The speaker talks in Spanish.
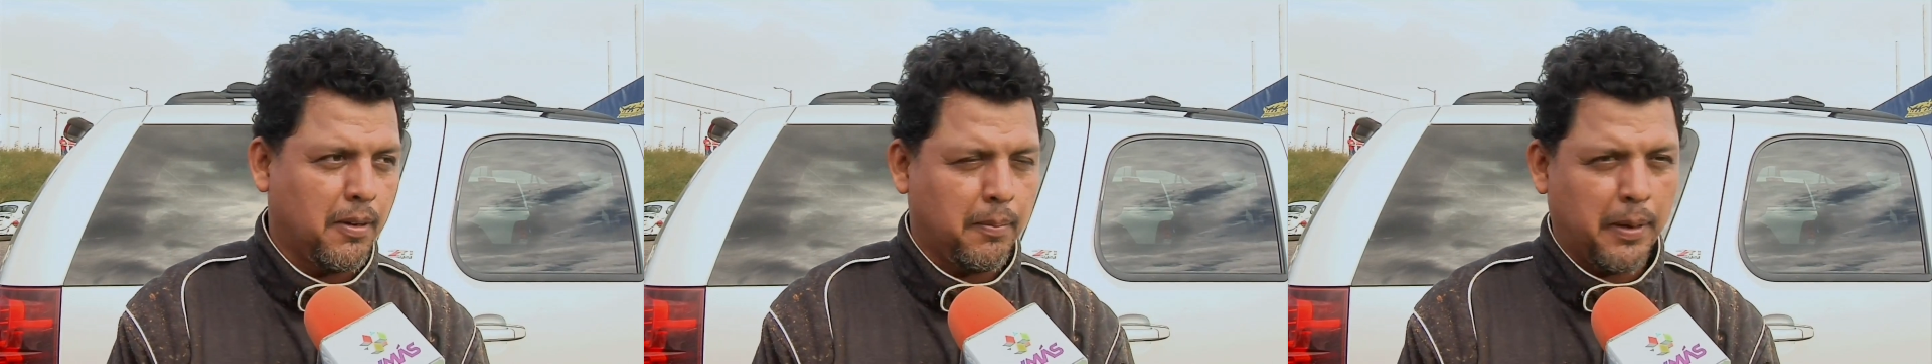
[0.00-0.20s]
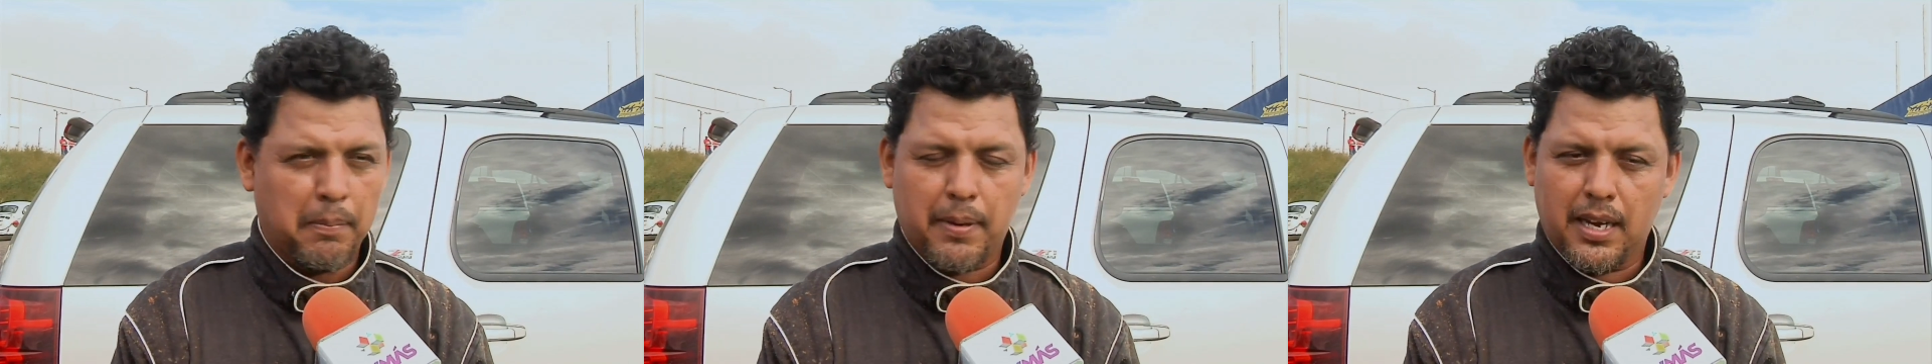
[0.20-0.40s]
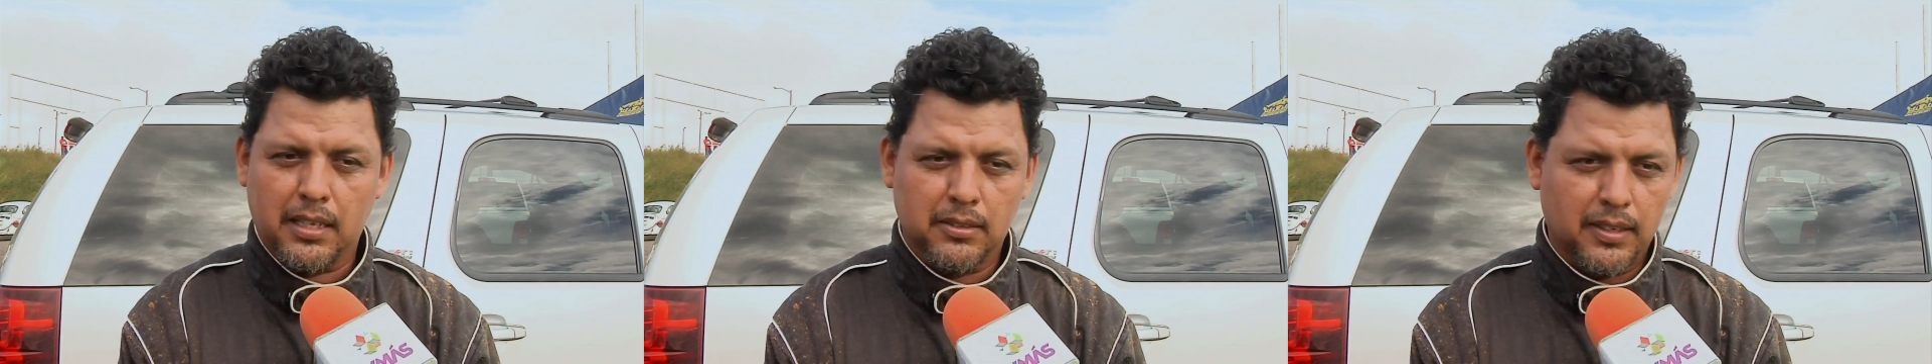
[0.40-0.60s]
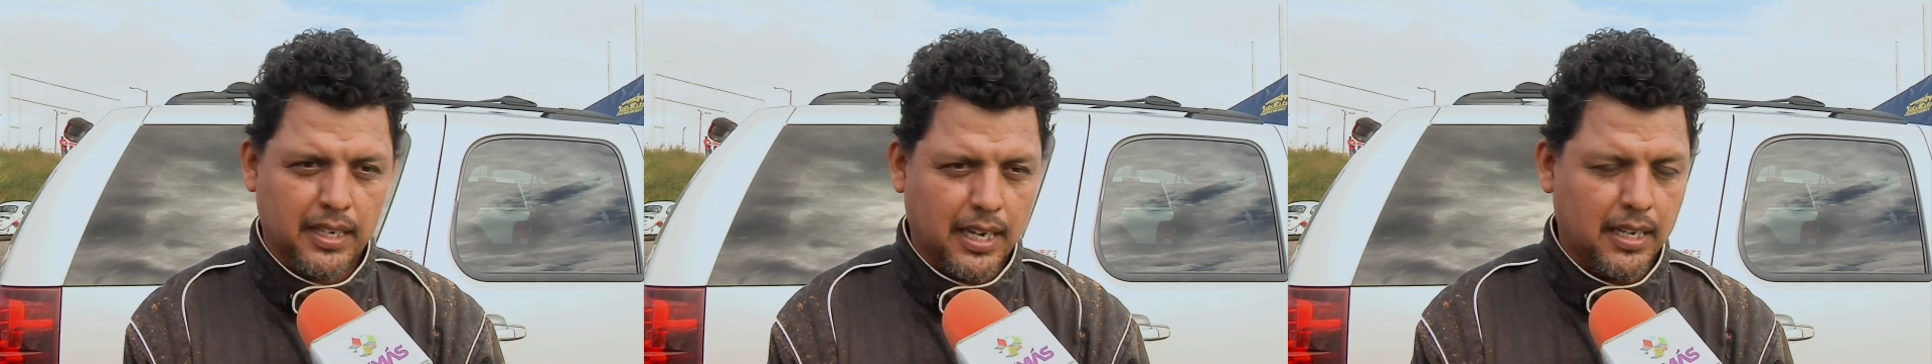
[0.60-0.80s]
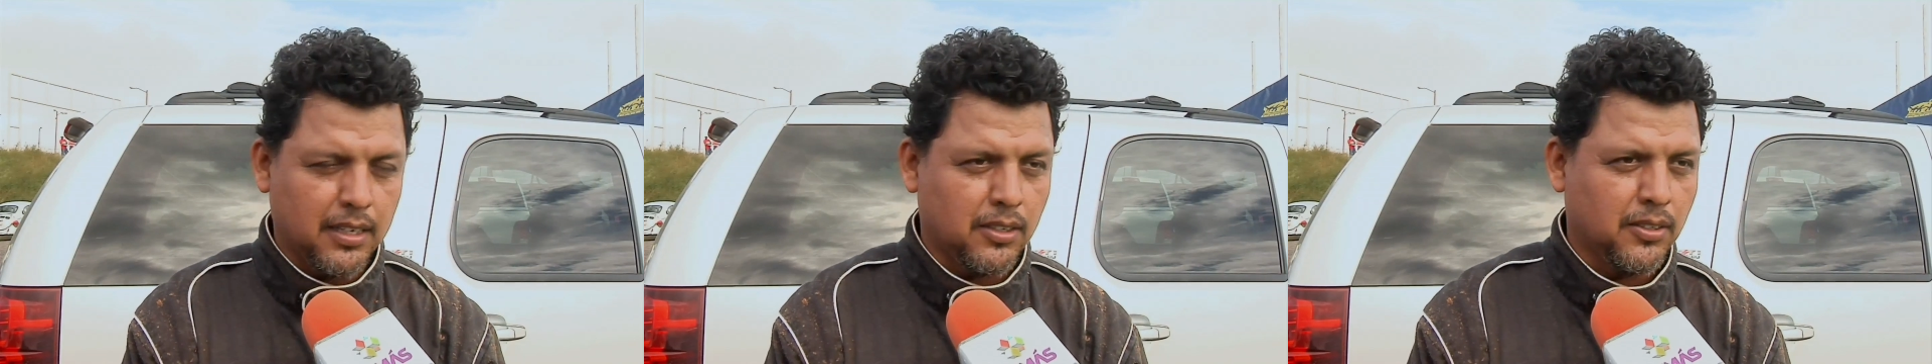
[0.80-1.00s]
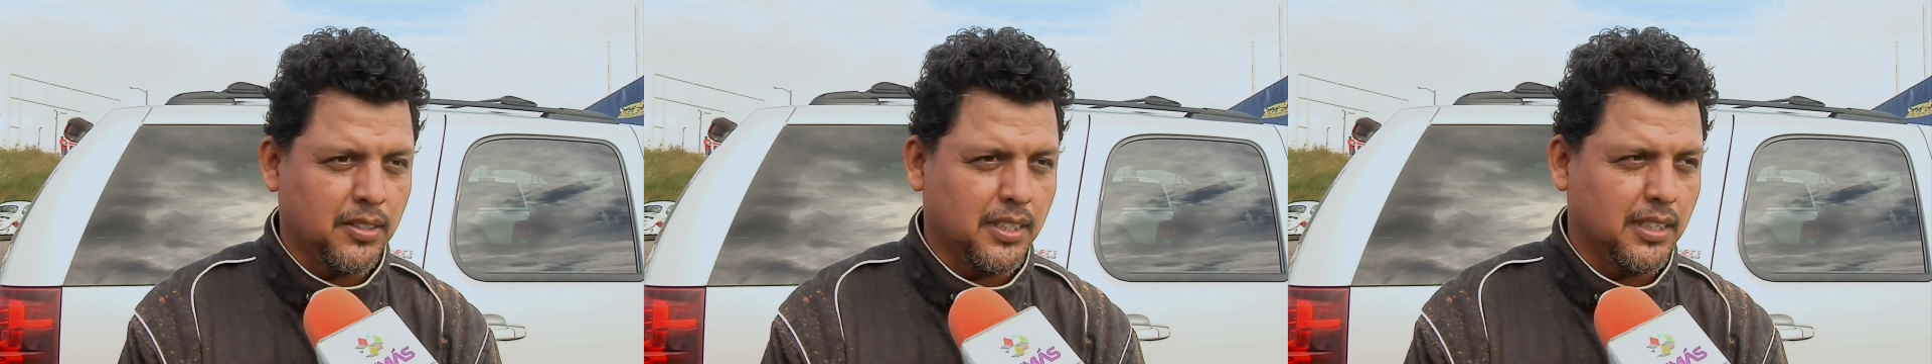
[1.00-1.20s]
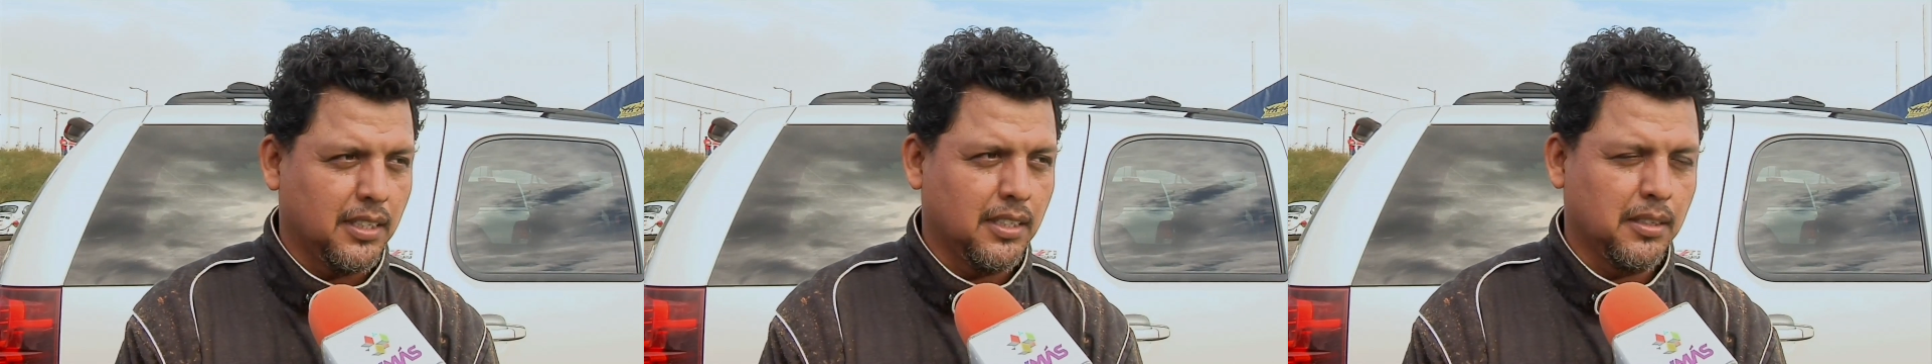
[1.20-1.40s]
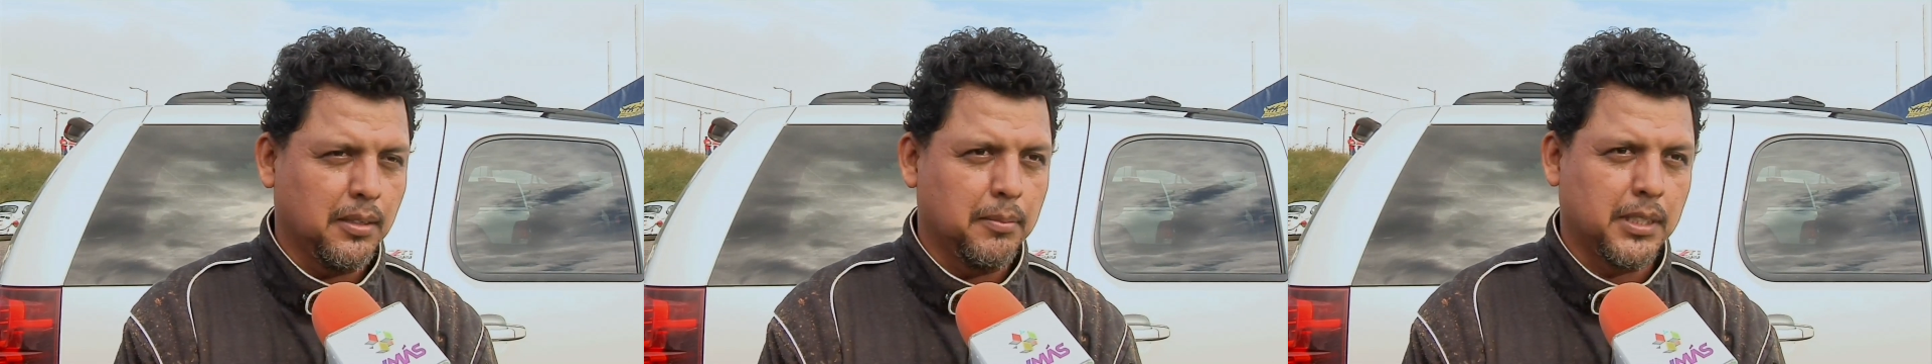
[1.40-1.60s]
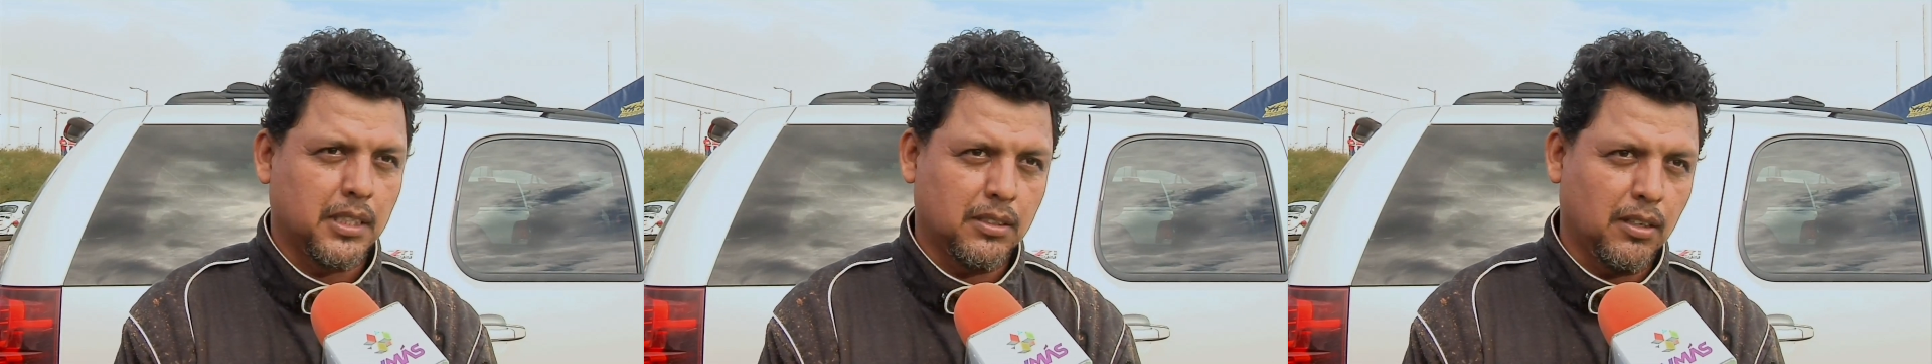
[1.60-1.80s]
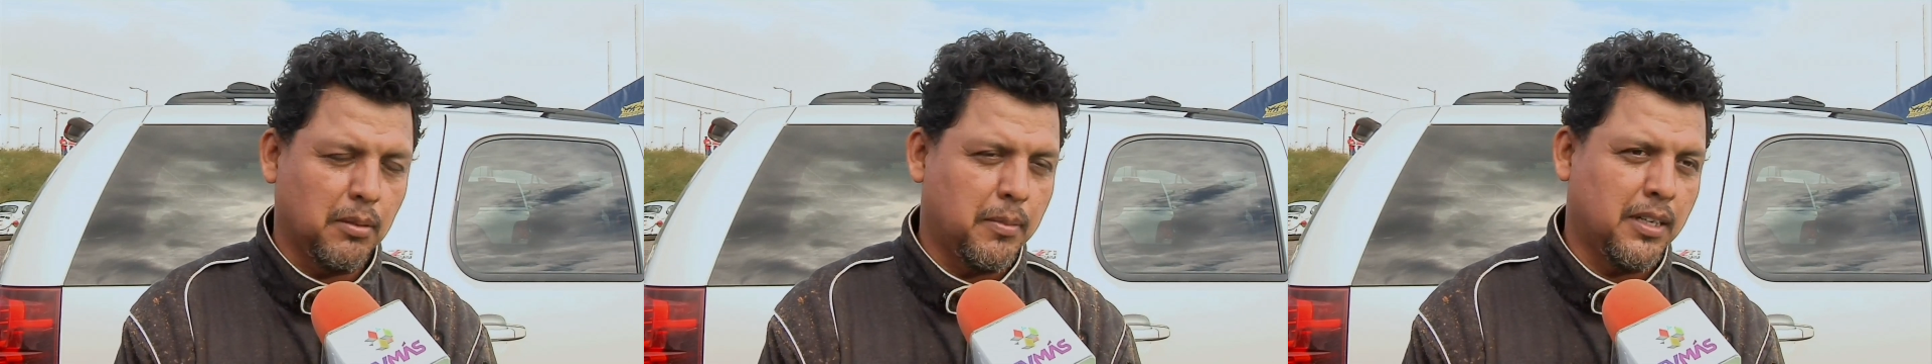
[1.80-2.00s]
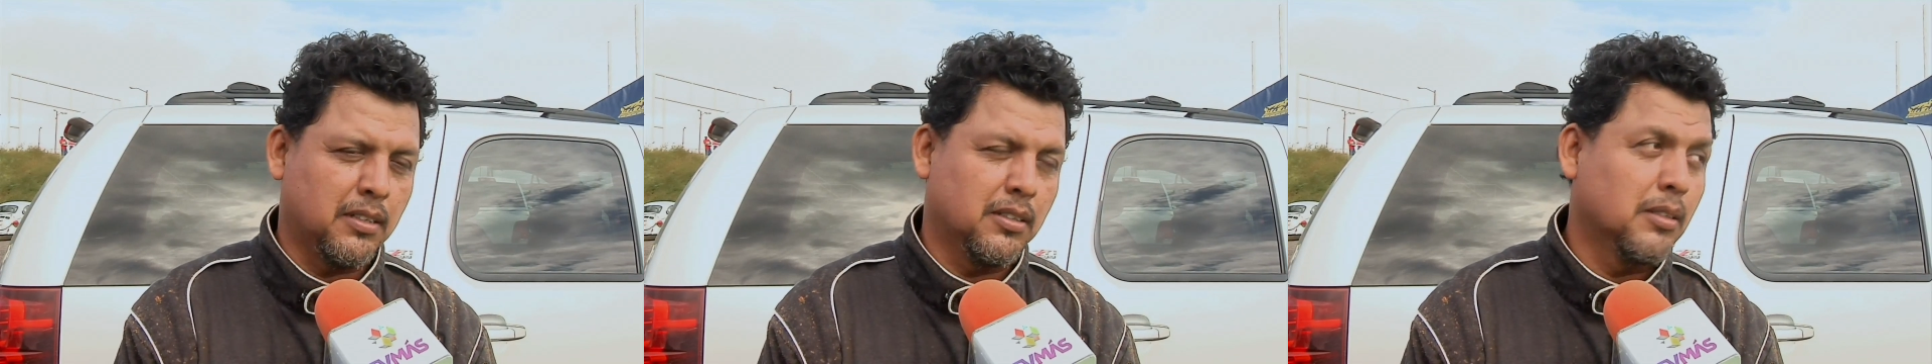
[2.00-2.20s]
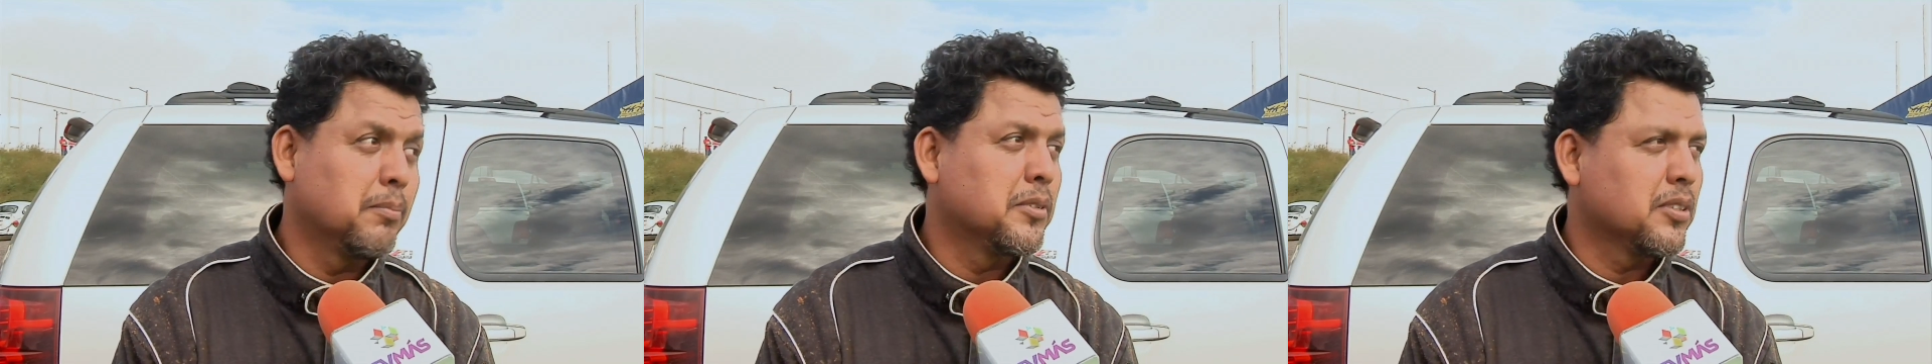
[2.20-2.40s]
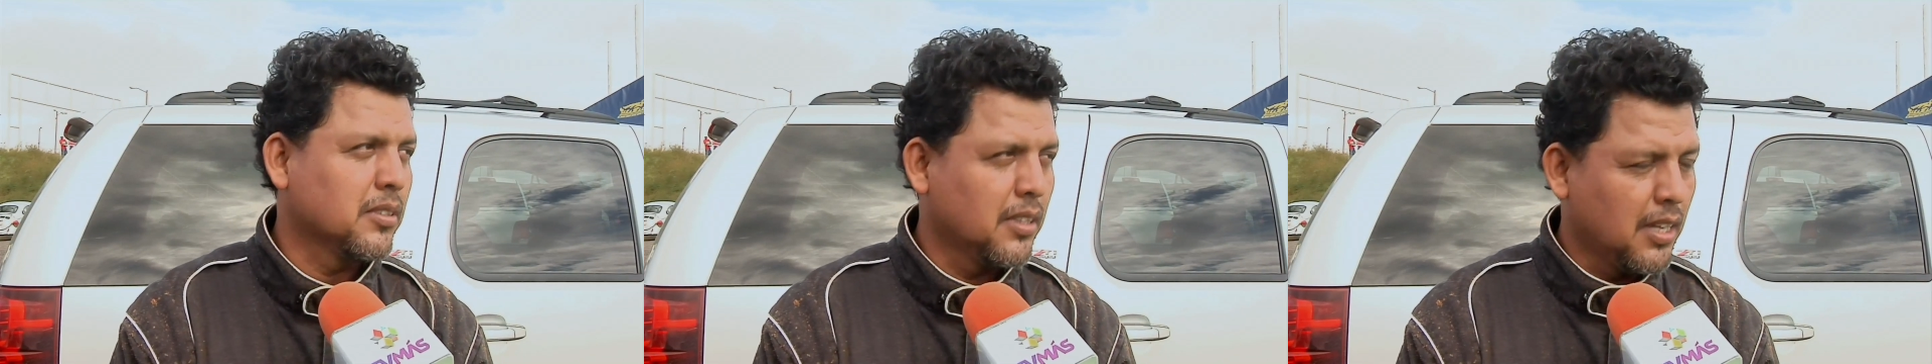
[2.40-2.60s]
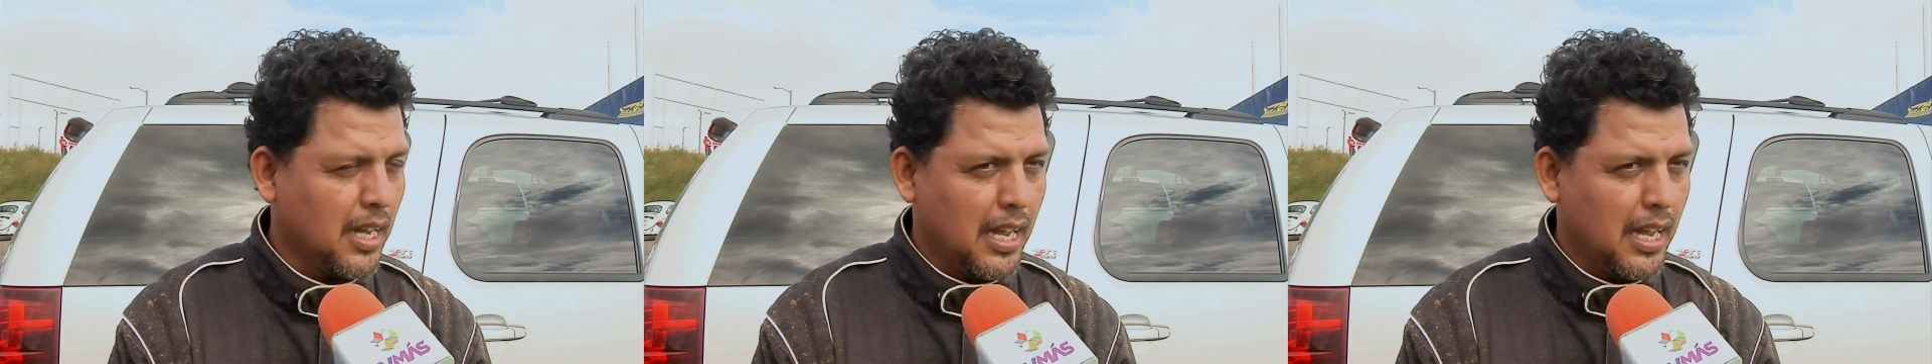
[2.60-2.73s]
preparando el carro y metiéndole mano, pues